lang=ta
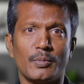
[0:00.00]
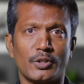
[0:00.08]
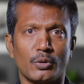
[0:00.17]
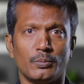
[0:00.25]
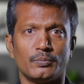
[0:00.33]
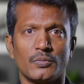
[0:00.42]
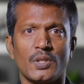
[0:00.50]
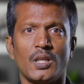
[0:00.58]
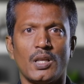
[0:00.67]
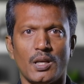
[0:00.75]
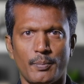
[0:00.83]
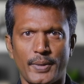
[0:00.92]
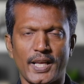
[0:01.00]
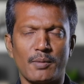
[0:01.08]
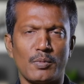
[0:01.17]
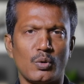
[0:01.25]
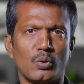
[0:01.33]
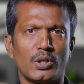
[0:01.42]
மட்டும்
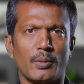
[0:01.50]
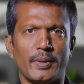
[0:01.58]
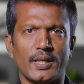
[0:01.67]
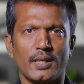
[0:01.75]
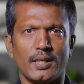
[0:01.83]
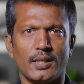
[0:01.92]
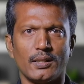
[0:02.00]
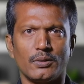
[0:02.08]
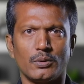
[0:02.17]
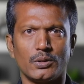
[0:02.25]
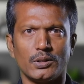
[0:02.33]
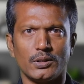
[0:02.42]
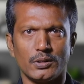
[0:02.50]
பேரமௌண்ட் அப்படிங்கிற ஒரு